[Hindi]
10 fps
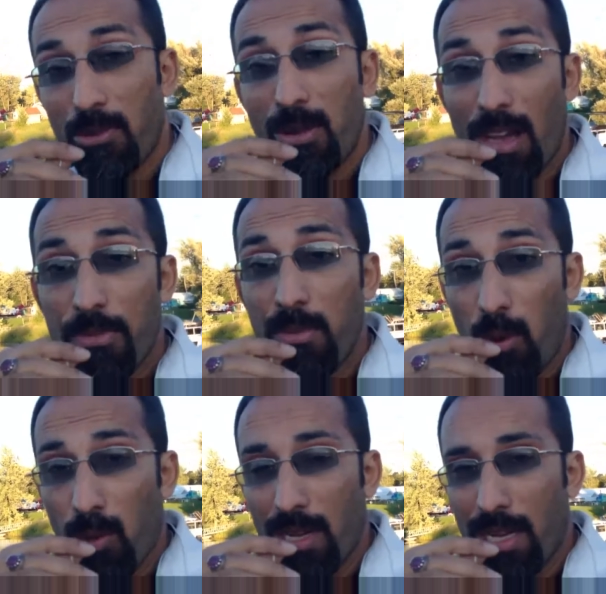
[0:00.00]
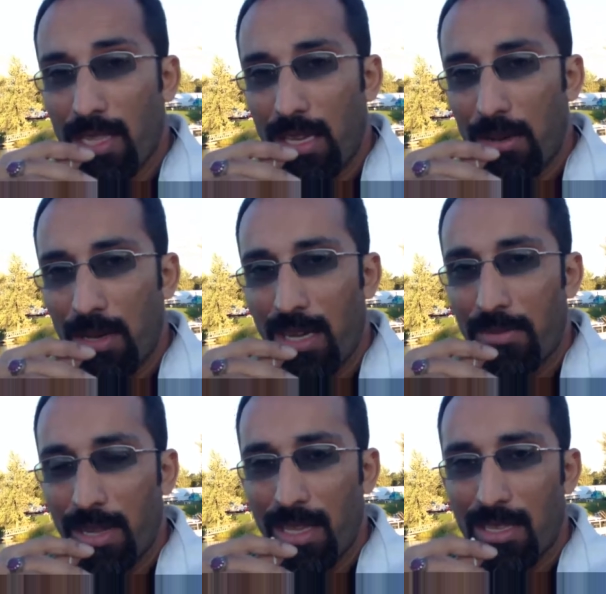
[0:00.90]
लोगों को काफ़ी बोर कर दिया होगा
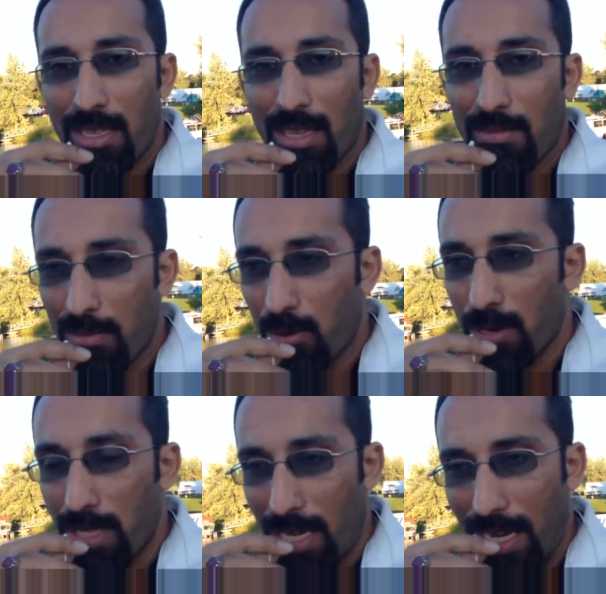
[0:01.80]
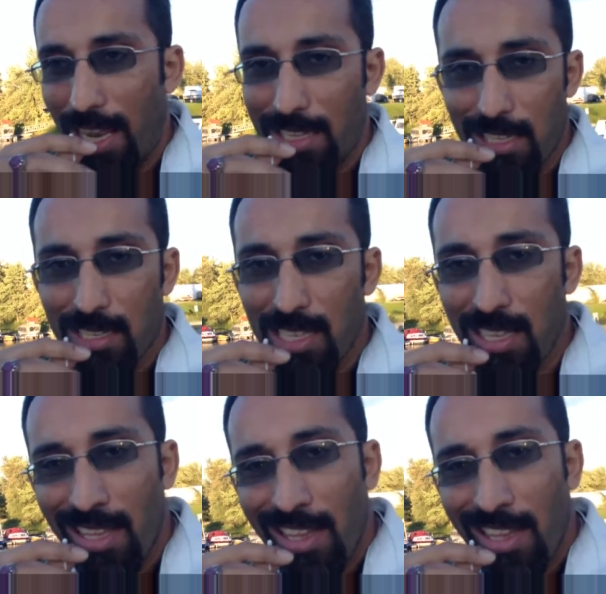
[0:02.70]
अपने इस बोर तरीन लेक्चर से